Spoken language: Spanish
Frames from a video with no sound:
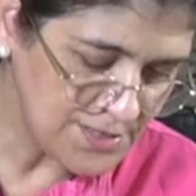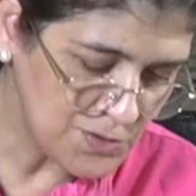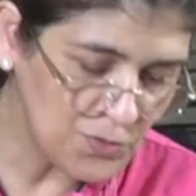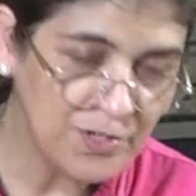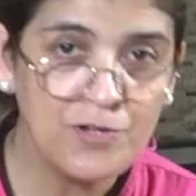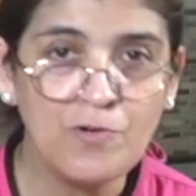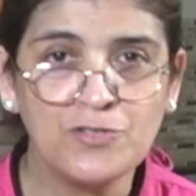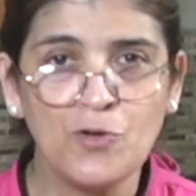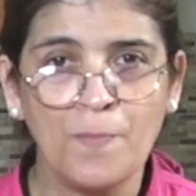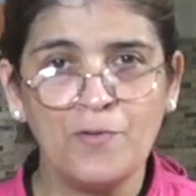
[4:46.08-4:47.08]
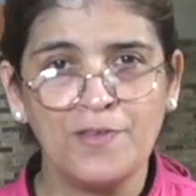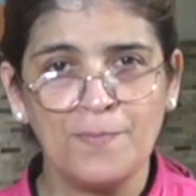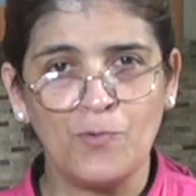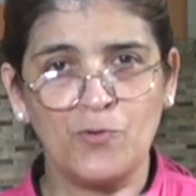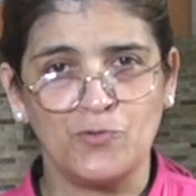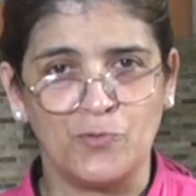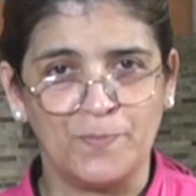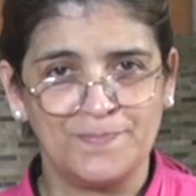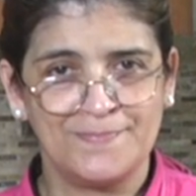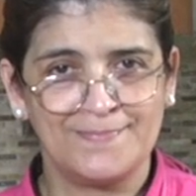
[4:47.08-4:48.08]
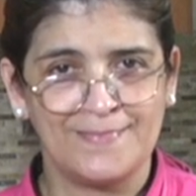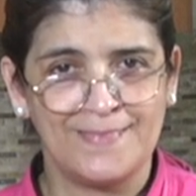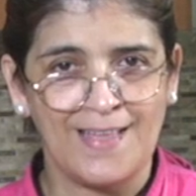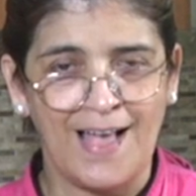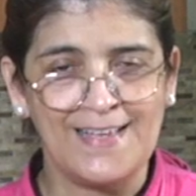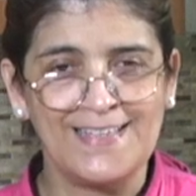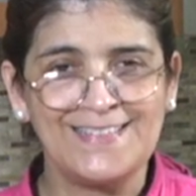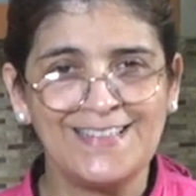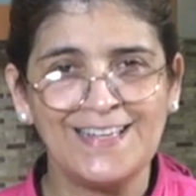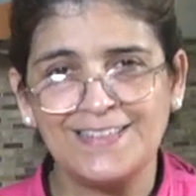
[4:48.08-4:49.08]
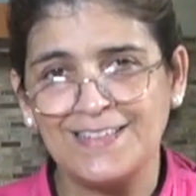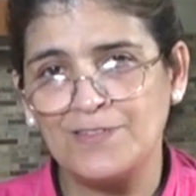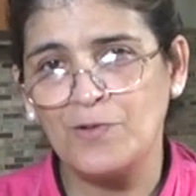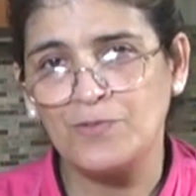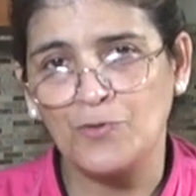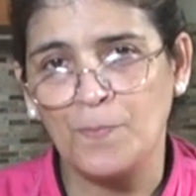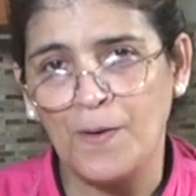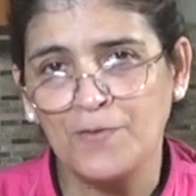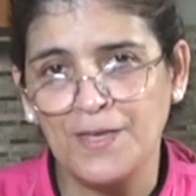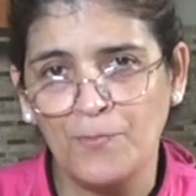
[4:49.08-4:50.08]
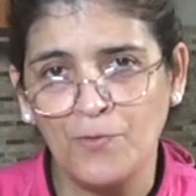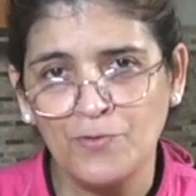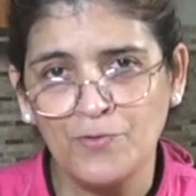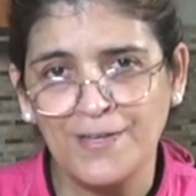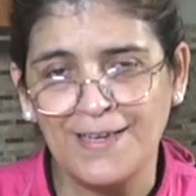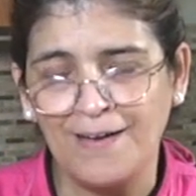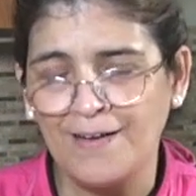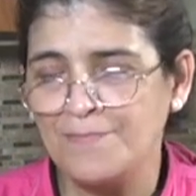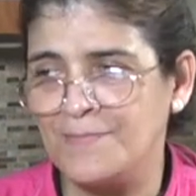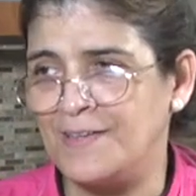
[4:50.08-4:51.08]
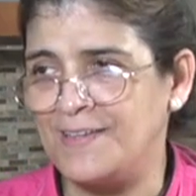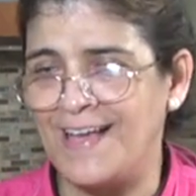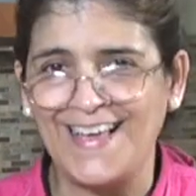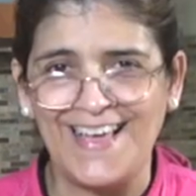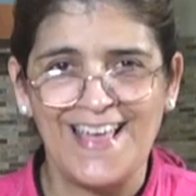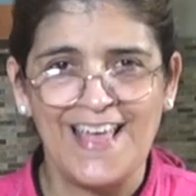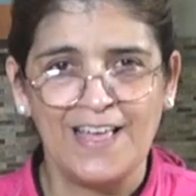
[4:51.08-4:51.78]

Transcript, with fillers: hacer un rico asopado de pollo ese rico sopado de pollo que, ay, que